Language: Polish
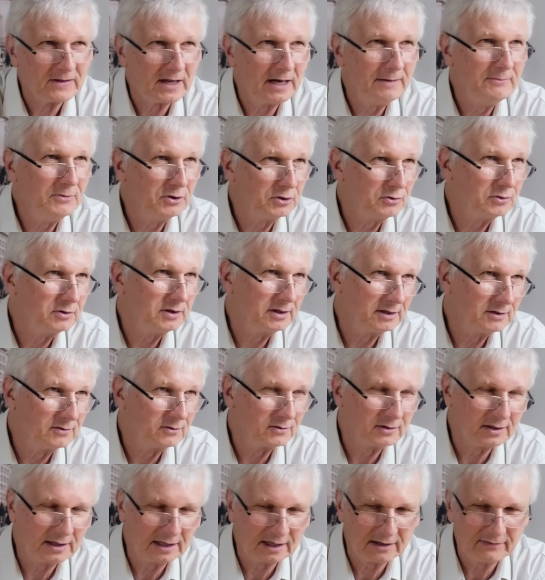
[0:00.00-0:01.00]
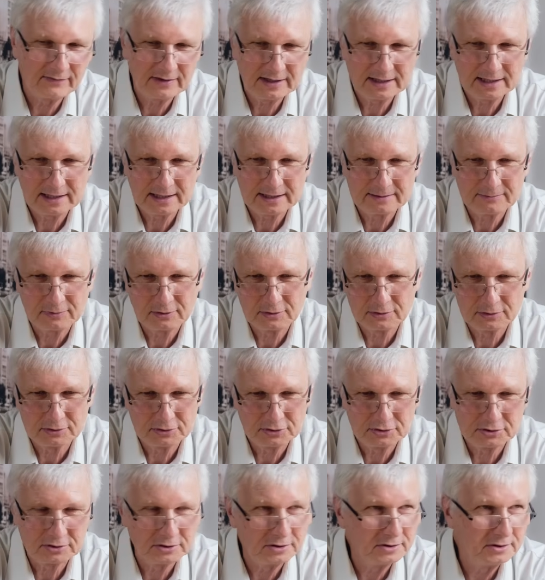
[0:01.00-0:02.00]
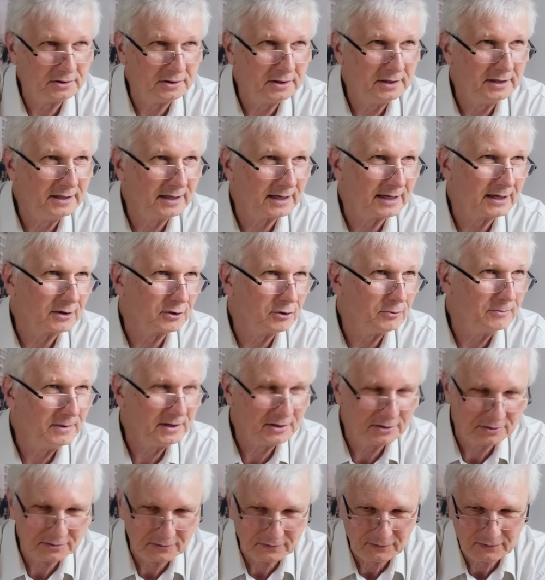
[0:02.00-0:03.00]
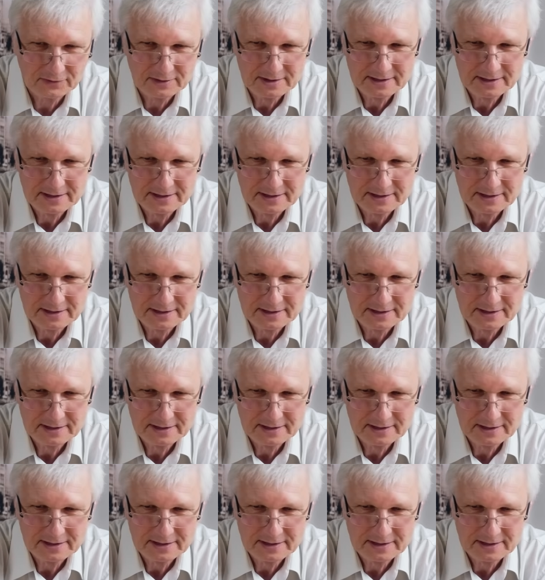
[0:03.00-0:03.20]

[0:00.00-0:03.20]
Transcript: emituje dwutlenek węgla, bo już innych argumentów